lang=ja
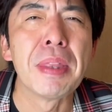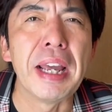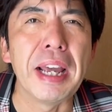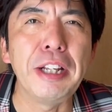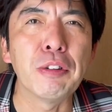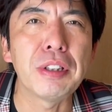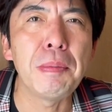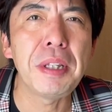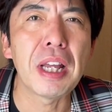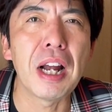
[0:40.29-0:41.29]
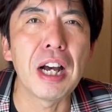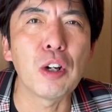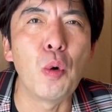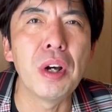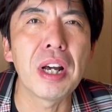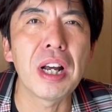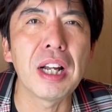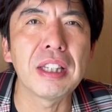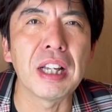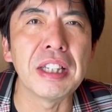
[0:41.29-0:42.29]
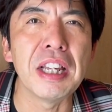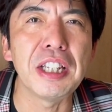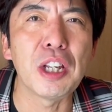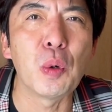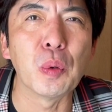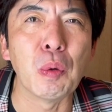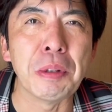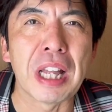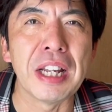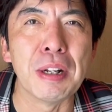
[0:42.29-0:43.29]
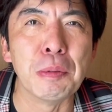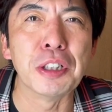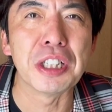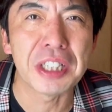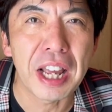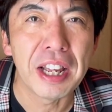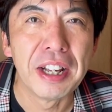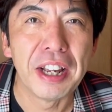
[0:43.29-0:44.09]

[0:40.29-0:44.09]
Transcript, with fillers: え言ってみたら、こんがらがった電気コードみたいなもんですね。